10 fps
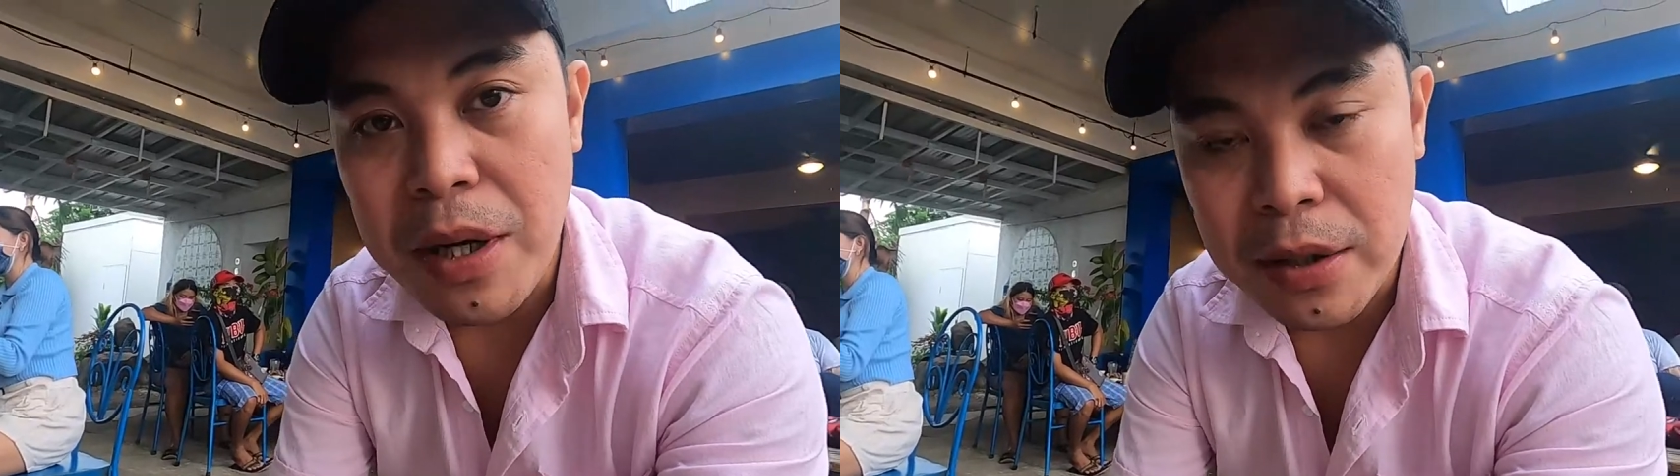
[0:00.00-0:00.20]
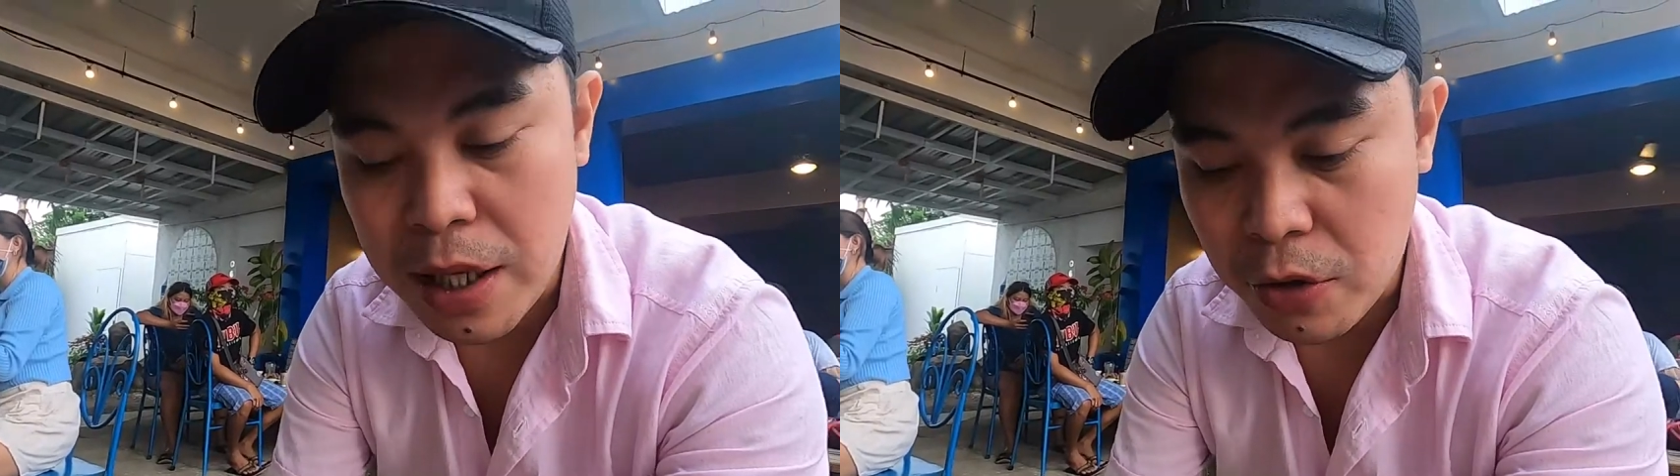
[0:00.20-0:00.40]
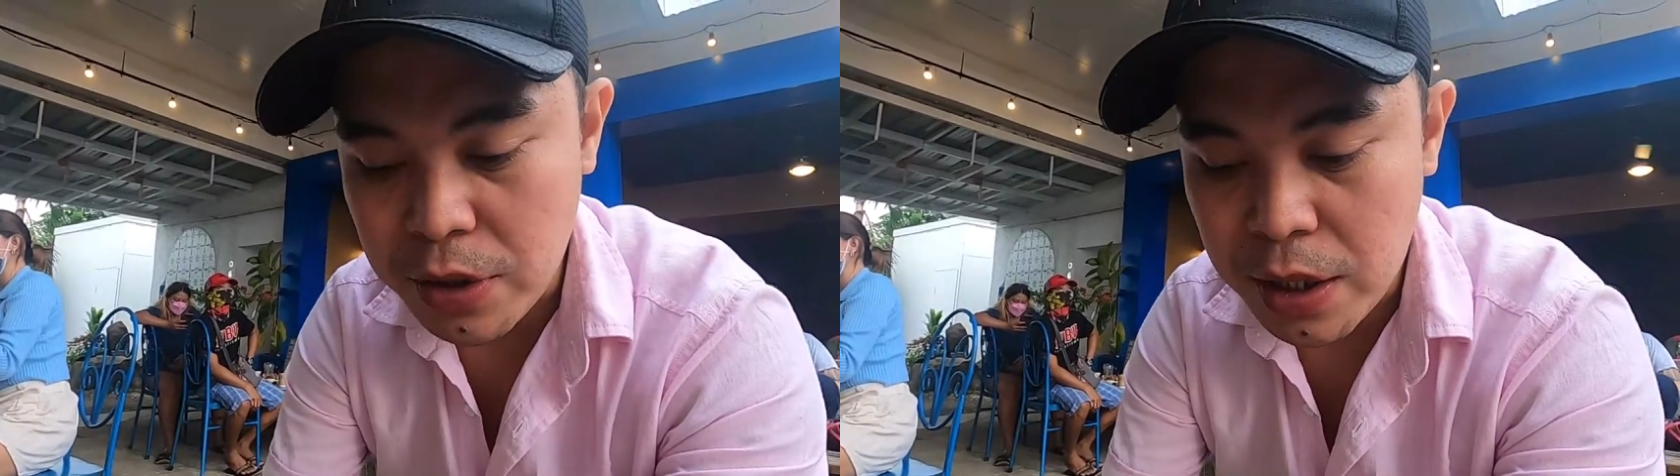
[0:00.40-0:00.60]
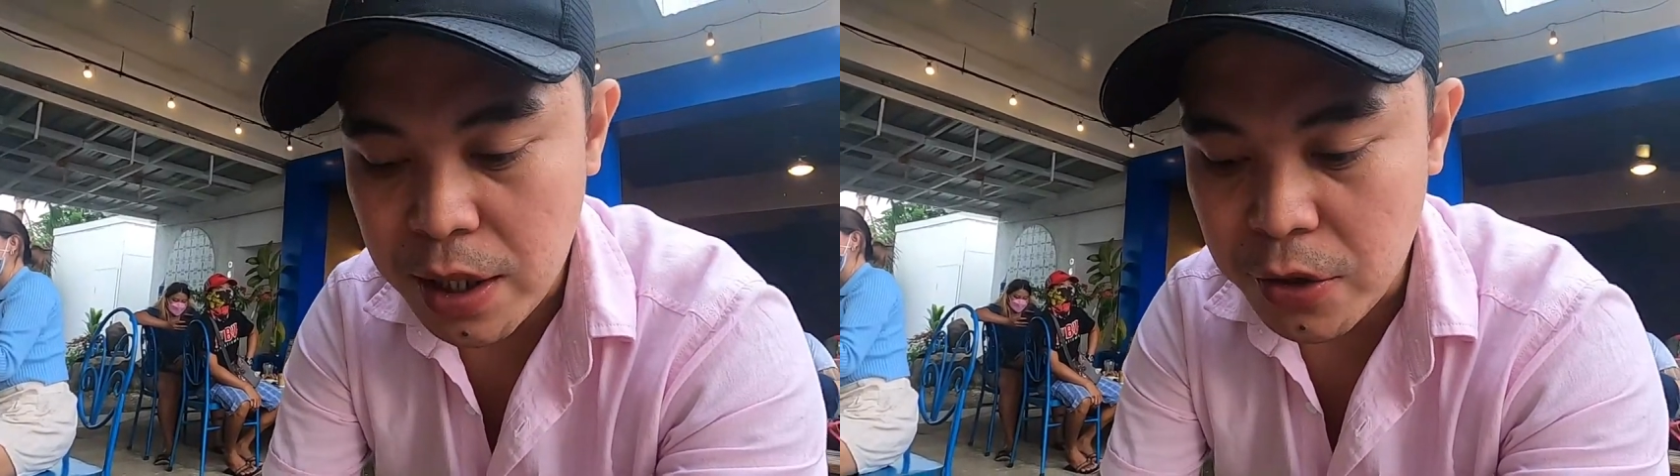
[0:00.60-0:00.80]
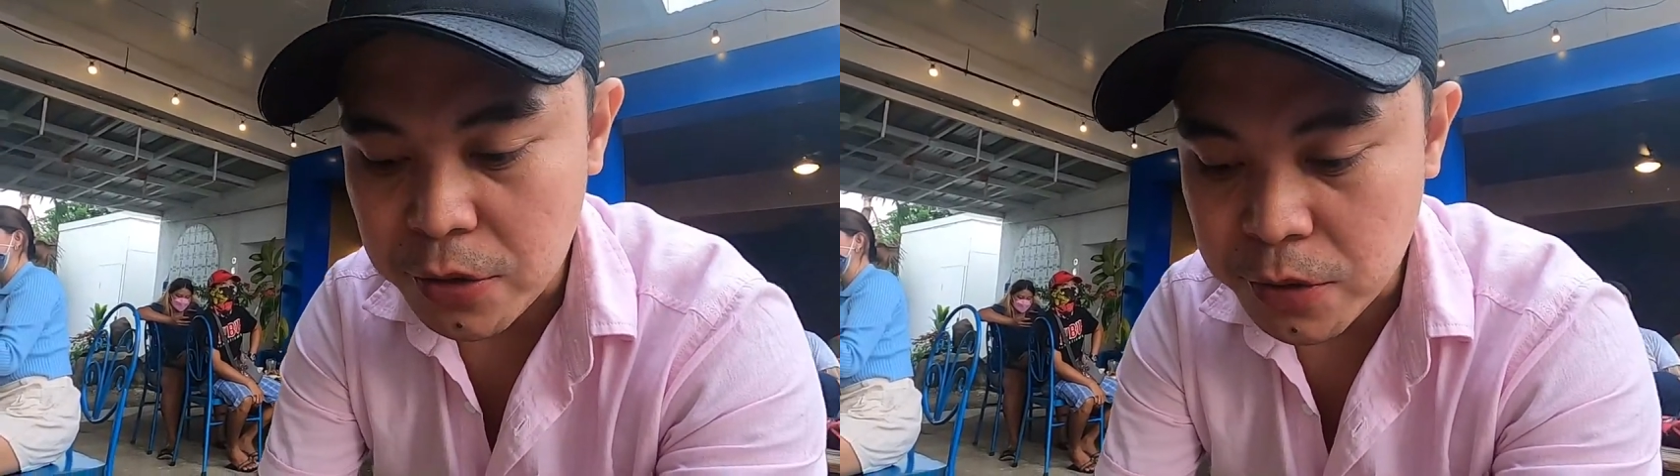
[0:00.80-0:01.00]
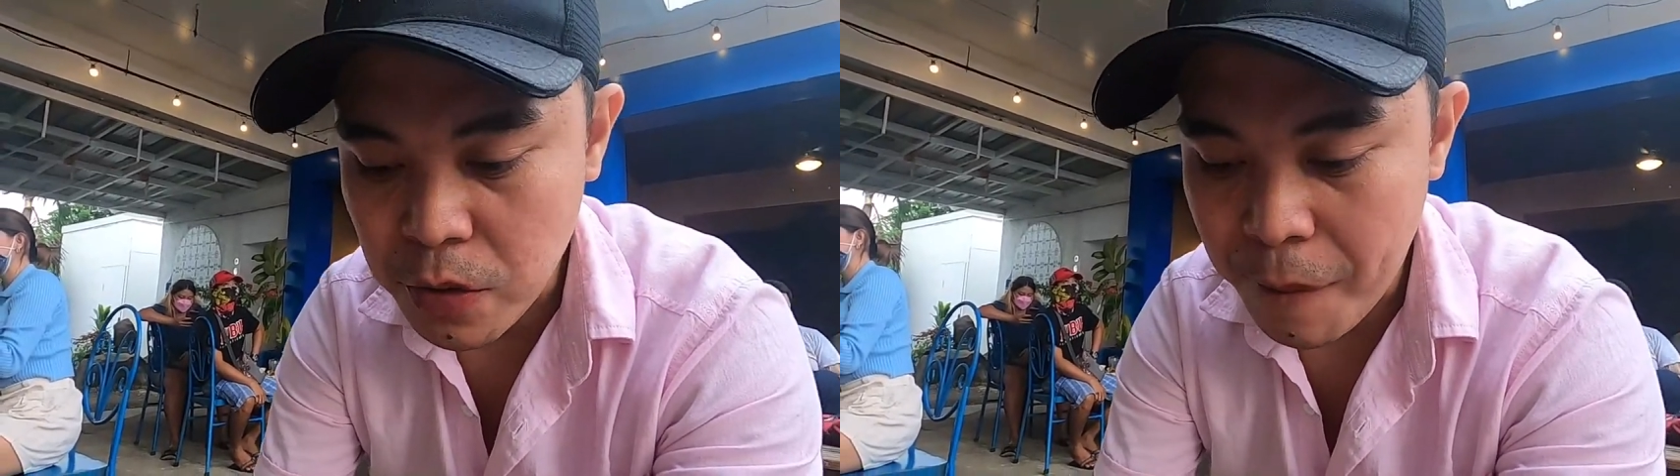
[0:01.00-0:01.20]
ng mga naunang ano,